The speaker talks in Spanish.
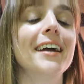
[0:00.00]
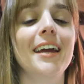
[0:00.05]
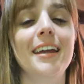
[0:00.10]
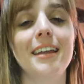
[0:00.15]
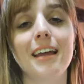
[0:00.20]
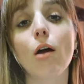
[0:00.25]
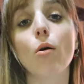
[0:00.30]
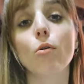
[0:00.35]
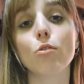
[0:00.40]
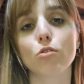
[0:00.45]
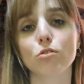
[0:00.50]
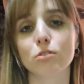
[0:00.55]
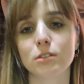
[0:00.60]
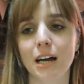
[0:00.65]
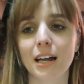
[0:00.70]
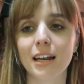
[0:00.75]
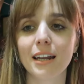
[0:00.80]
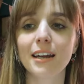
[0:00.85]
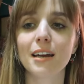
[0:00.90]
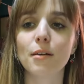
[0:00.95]
Y ya cuando
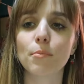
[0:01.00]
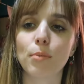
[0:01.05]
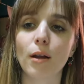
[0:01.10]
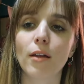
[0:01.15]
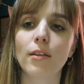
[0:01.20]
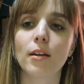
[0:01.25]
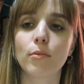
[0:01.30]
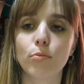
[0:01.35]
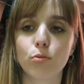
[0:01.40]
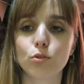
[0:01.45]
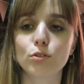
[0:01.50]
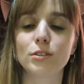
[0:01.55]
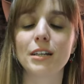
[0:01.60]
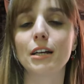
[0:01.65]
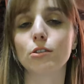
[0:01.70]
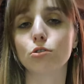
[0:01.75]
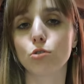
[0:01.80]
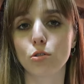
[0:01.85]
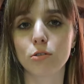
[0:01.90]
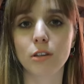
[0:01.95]
sales, en plan de,
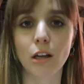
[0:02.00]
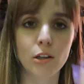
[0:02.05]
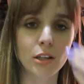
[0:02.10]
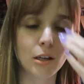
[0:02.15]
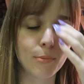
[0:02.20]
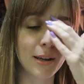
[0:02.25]
ya he soltado,